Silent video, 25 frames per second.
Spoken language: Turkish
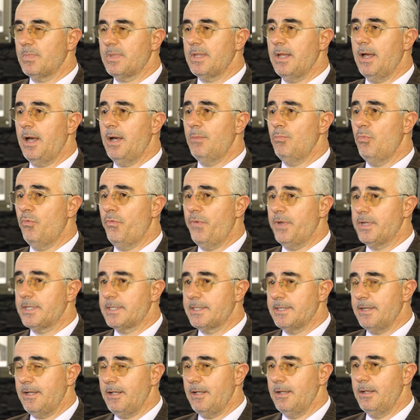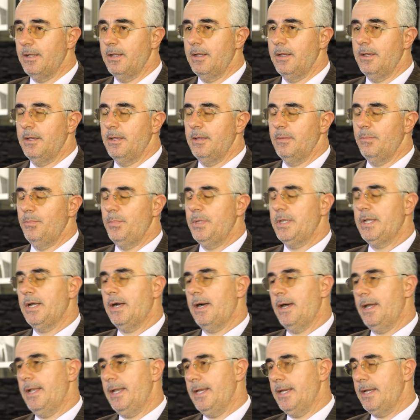daha mufassal bir
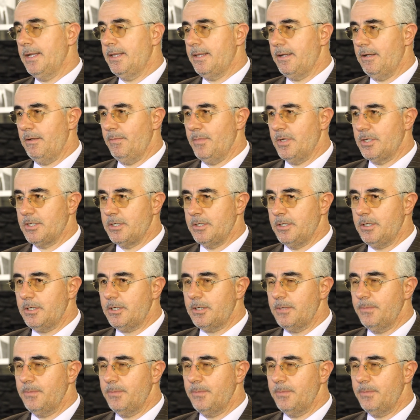hale getirilmesidir.